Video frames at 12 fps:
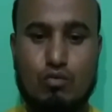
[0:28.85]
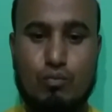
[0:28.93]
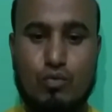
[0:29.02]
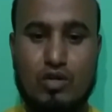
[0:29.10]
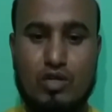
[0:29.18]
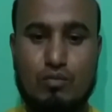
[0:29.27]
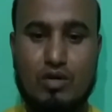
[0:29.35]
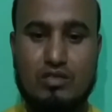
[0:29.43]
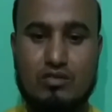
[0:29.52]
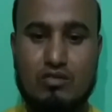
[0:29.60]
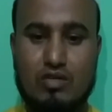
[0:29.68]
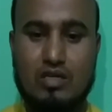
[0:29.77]

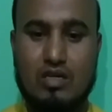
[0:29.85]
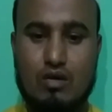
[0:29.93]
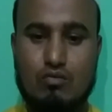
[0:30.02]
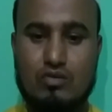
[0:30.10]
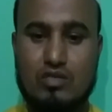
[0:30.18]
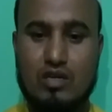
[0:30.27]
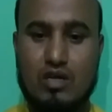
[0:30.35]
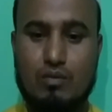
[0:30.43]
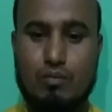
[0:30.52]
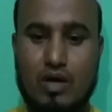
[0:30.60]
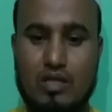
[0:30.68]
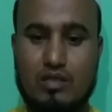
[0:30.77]
উপনির্বাচনে
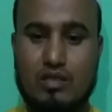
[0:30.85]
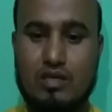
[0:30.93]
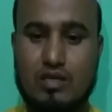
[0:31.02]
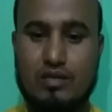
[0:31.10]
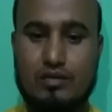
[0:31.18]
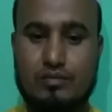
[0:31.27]
কাউন্সিলর প্রার্থী